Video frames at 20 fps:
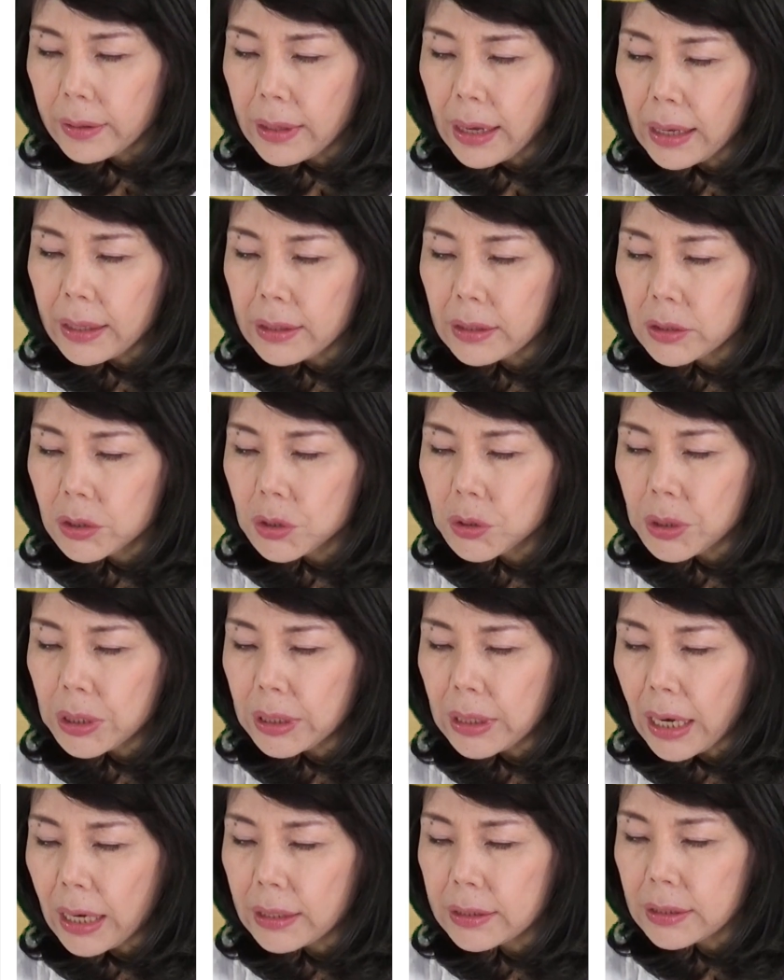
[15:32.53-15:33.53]
第
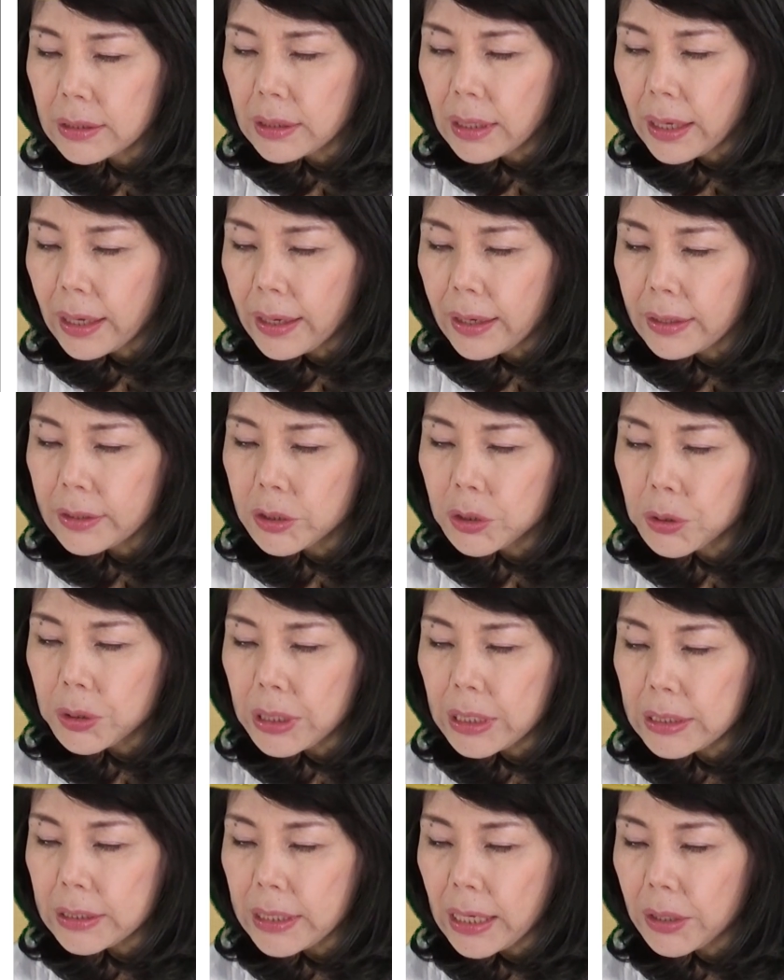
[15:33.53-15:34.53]
11回衆
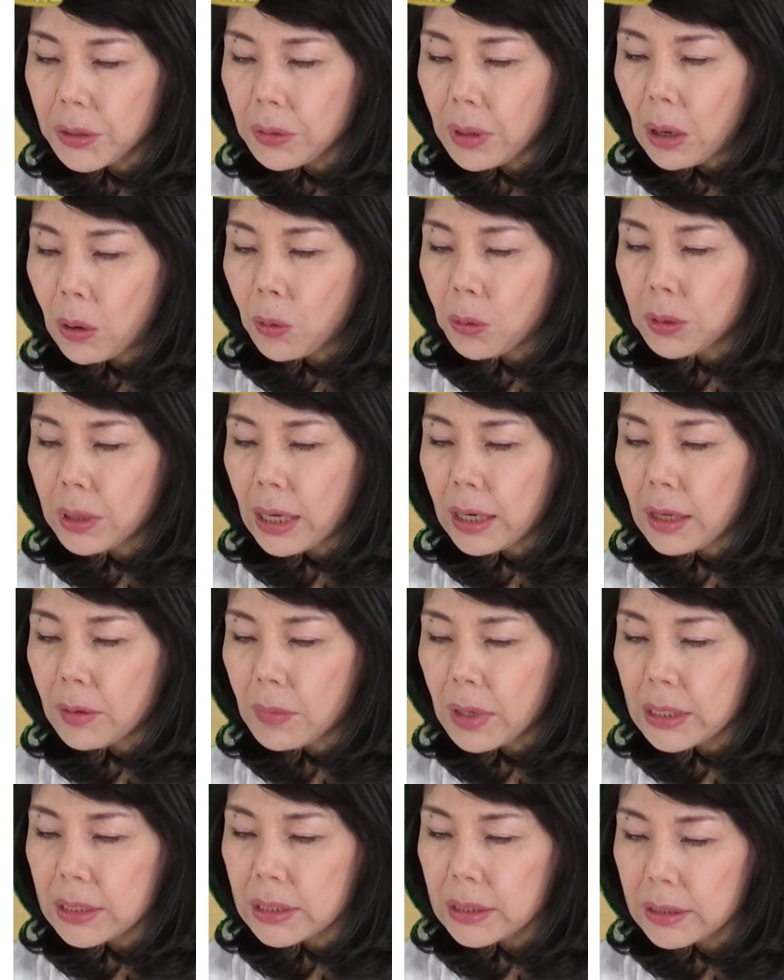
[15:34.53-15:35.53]
議院選挙が行われ
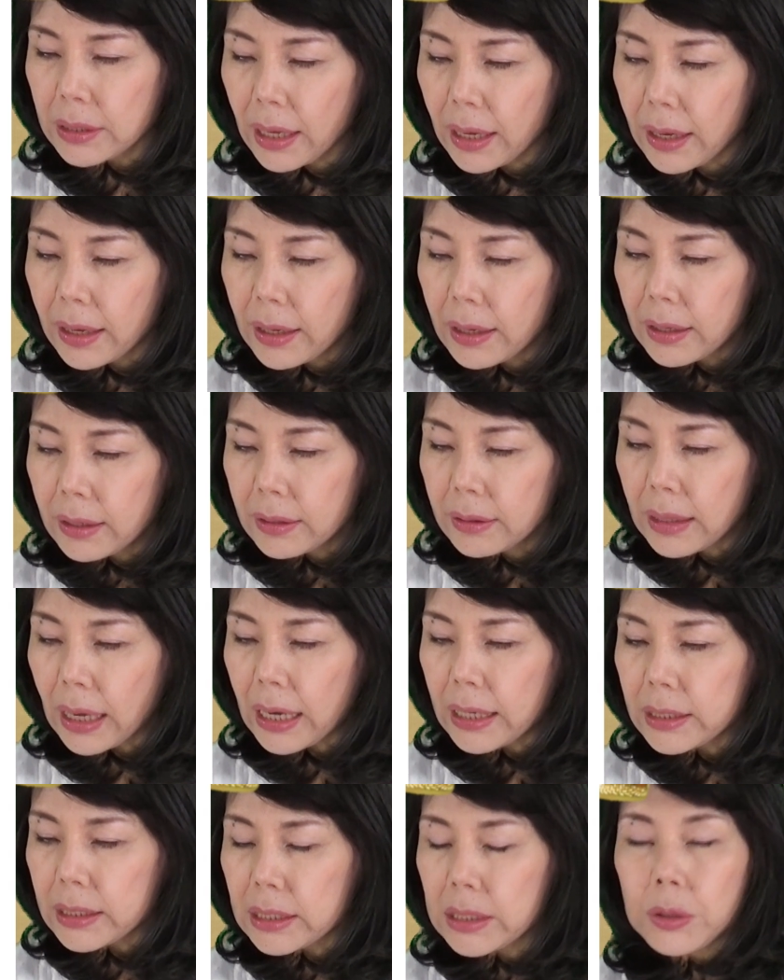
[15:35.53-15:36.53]
まして
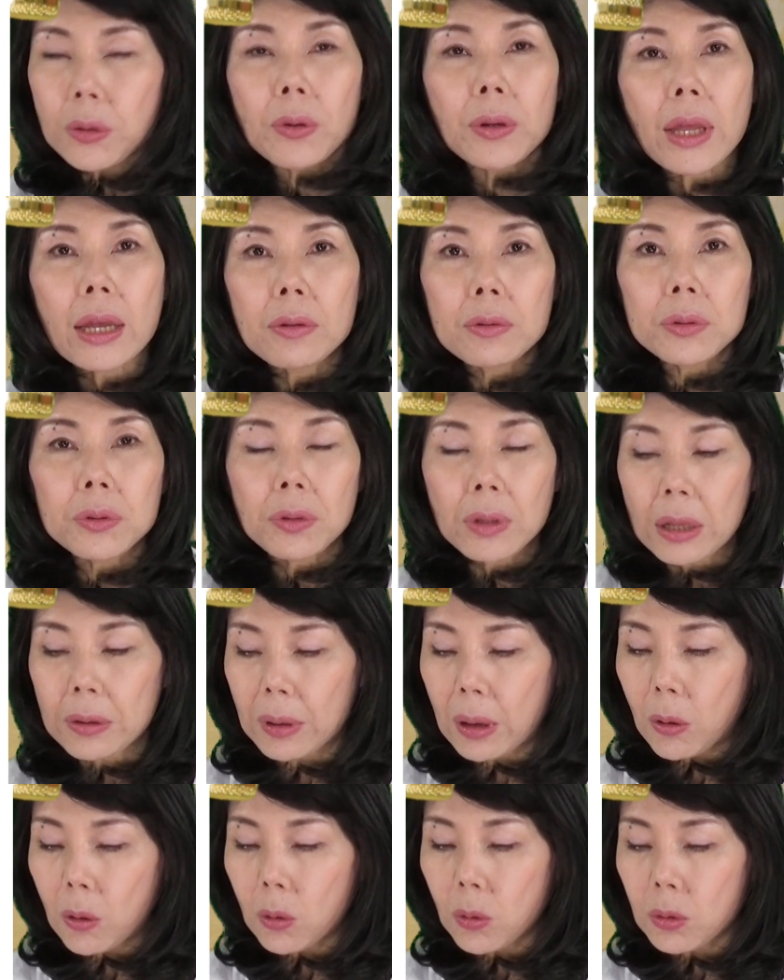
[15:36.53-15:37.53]
第一次護憲運動な
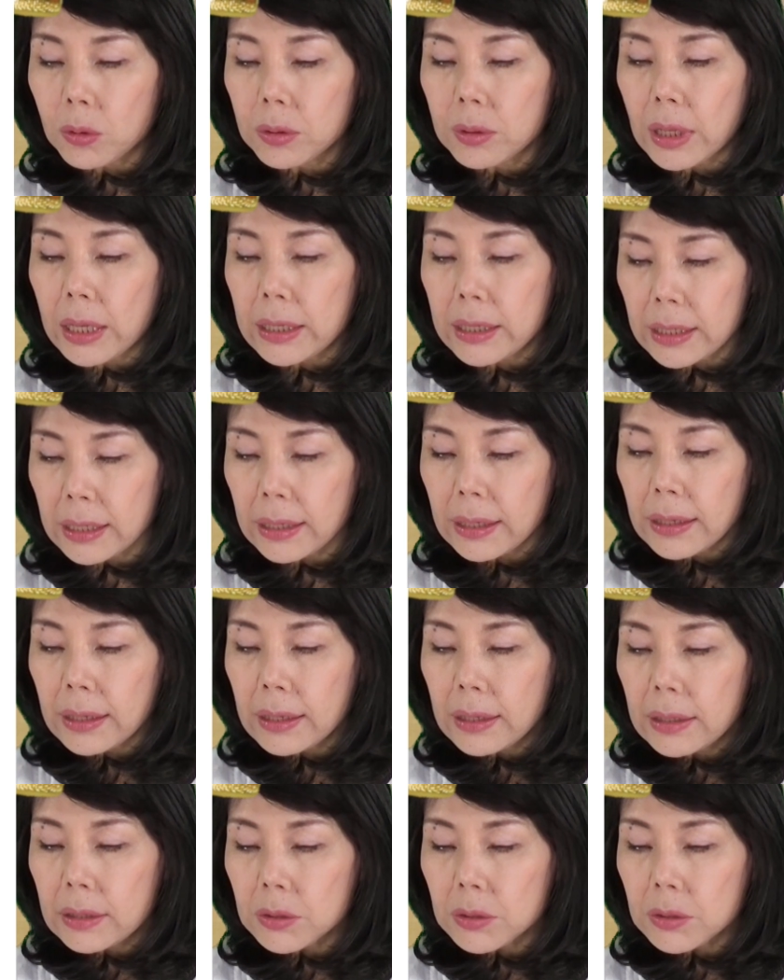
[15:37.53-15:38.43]
どが起こっていき